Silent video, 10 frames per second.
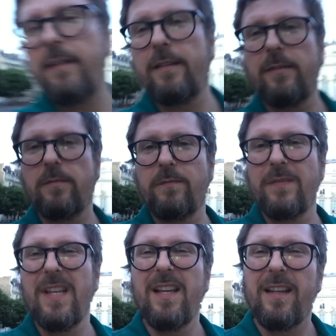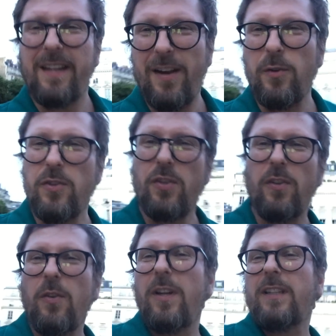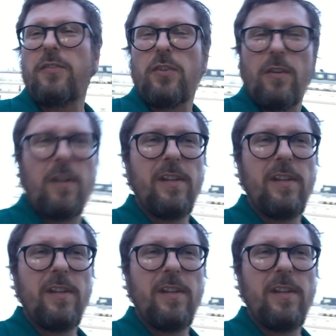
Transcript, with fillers: вот, что я просто Короче, бежала, ну это все меня...